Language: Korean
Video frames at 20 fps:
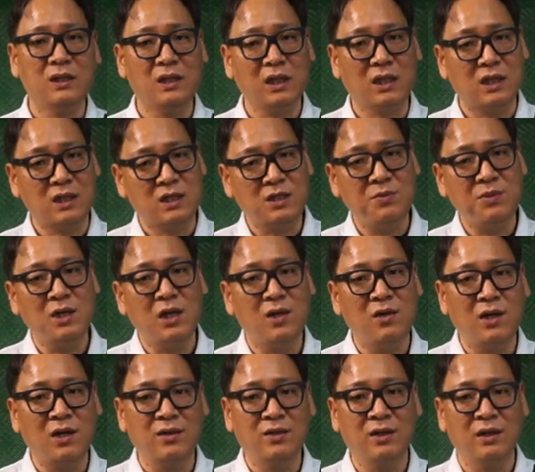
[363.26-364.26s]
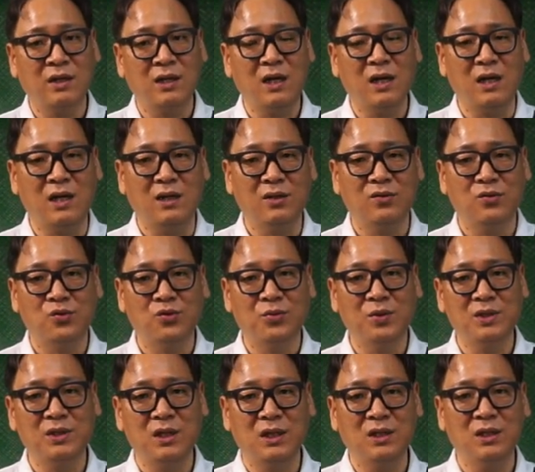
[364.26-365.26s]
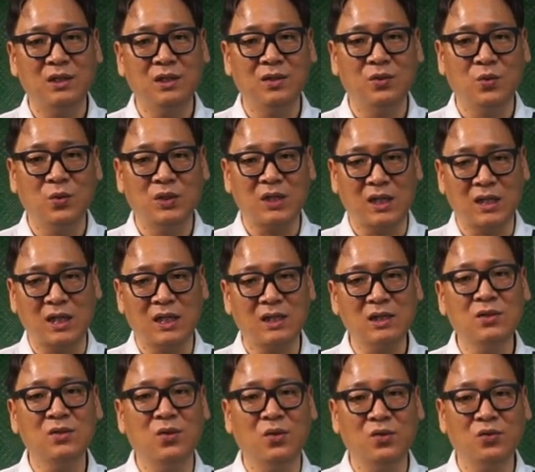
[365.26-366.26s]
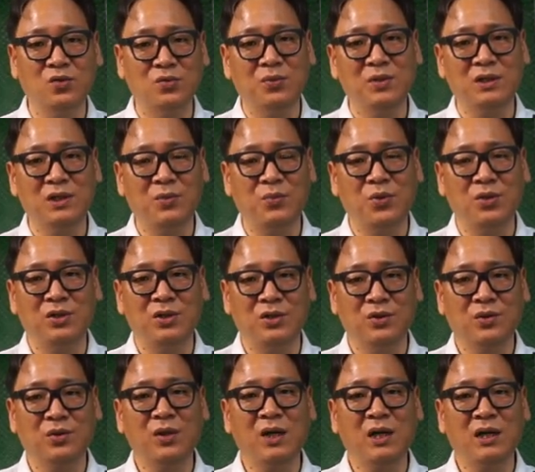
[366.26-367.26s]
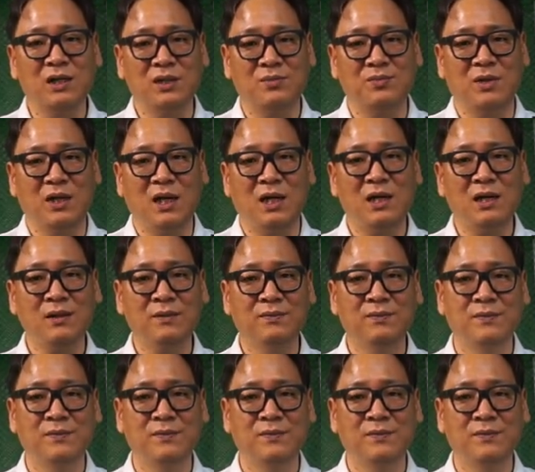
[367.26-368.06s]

제가 기침이 나오려고 그러니까 두 번째는 요거 잠깐 끊고 두 번째 보여드리도록 하겠습니다.